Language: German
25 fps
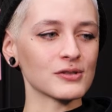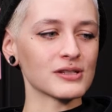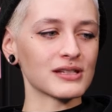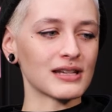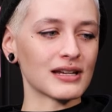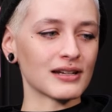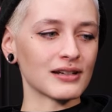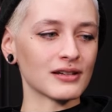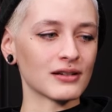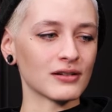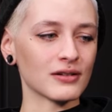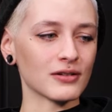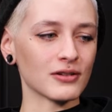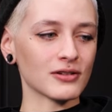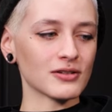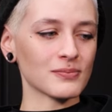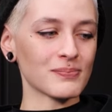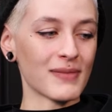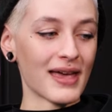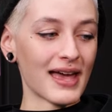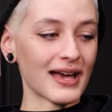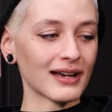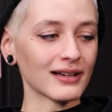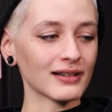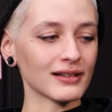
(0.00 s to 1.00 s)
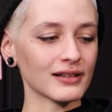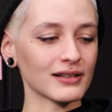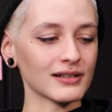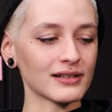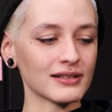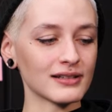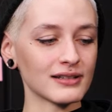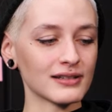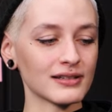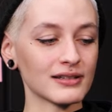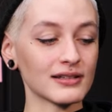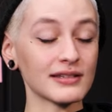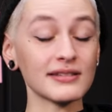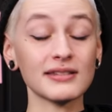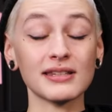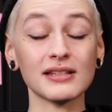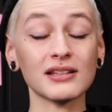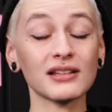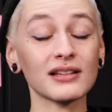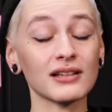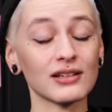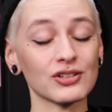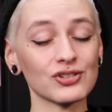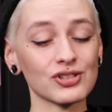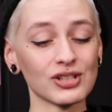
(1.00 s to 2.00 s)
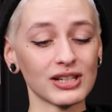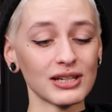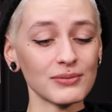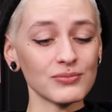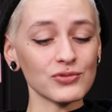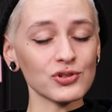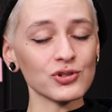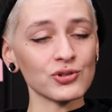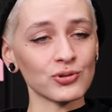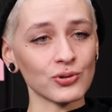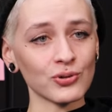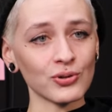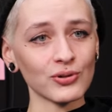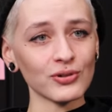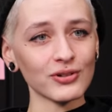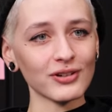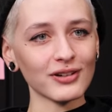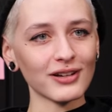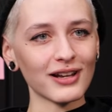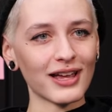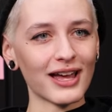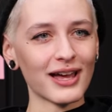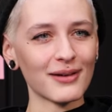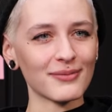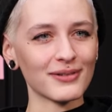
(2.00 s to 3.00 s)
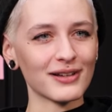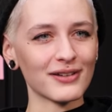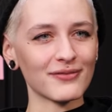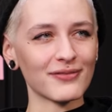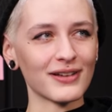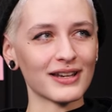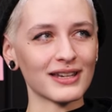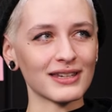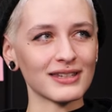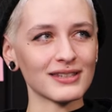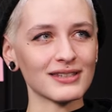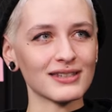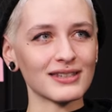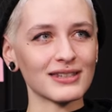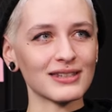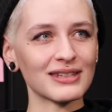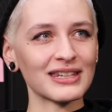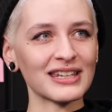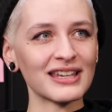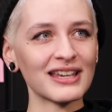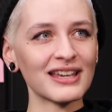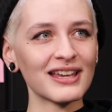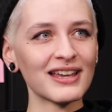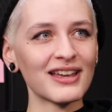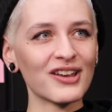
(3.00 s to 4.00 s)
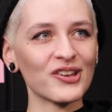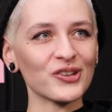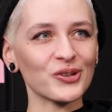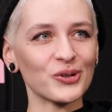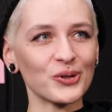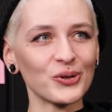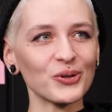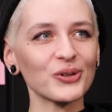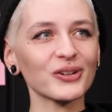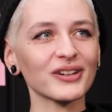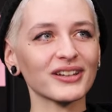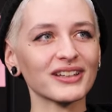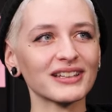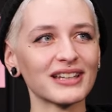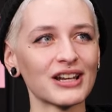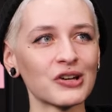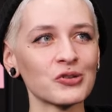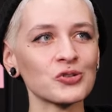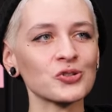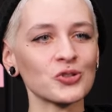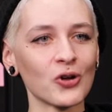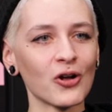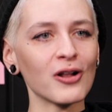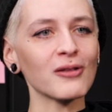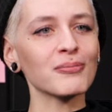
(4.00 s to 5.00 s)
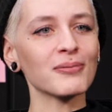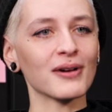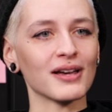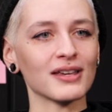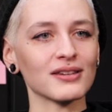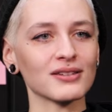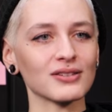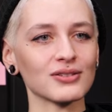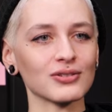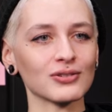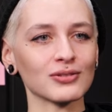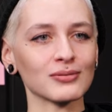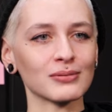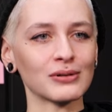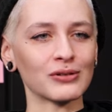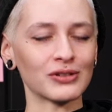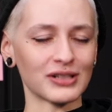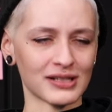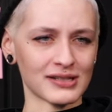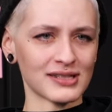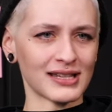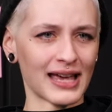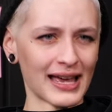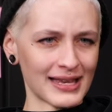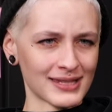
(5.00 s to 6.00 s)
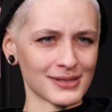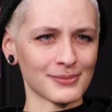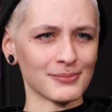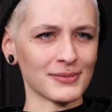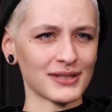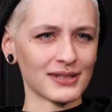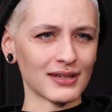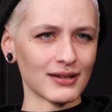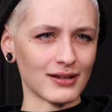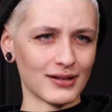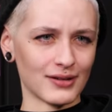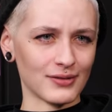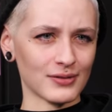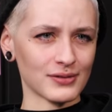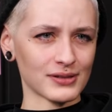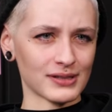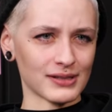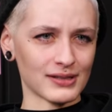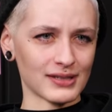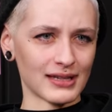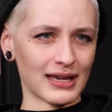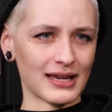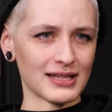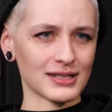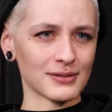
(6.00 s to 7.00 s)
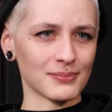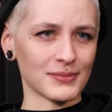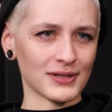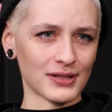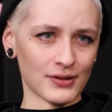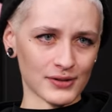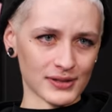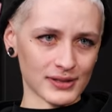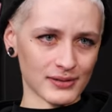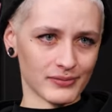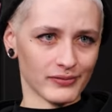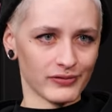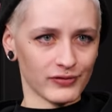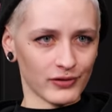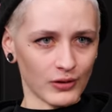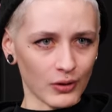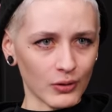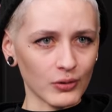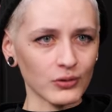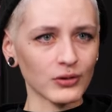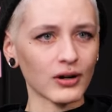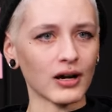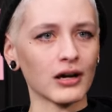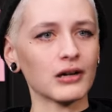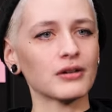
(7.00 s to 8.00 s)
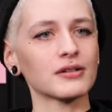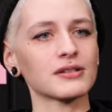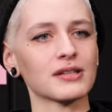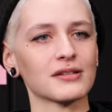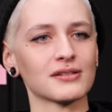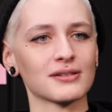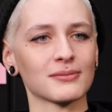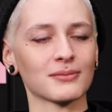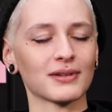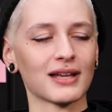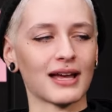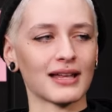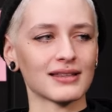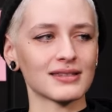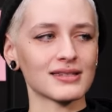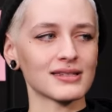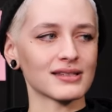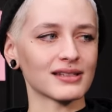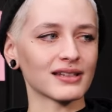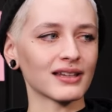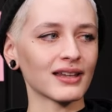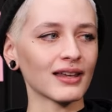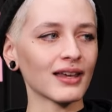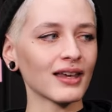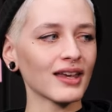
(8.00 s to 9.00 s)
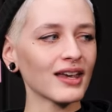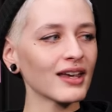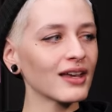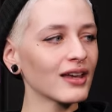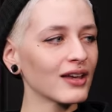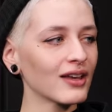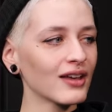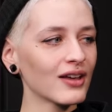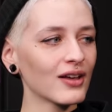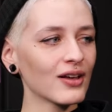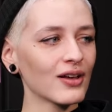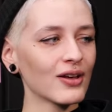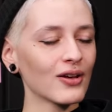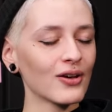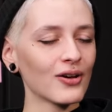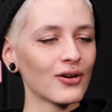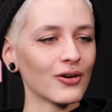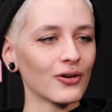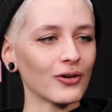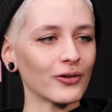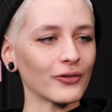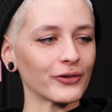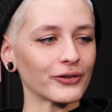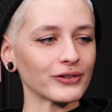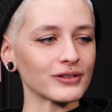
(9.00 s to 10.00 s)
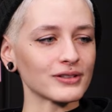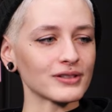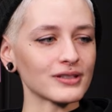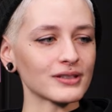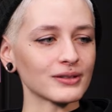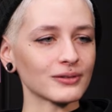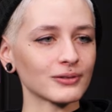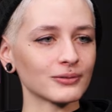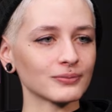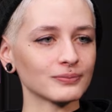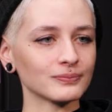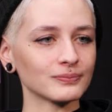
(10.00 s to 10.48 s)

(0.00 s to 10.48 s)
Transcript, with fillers: wo ich dann merke, die sind geschrieben schön, aber wenn ich die höre, dann stolper ich drüber und das reißt mich raus, es reißt mich aus dem Flow raus, aus dem Ganzen. Und